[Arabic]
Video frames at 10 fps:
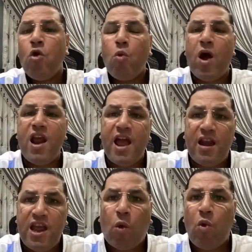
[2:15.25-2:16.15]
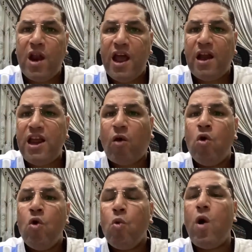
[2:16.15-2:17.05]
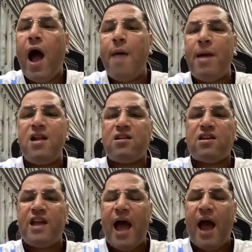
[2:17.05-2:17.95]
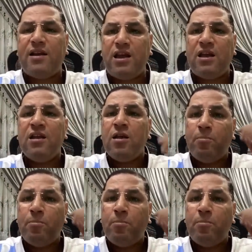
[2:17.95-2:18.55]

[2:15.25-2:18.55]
ولا يليق ولا يليق وعملت يعني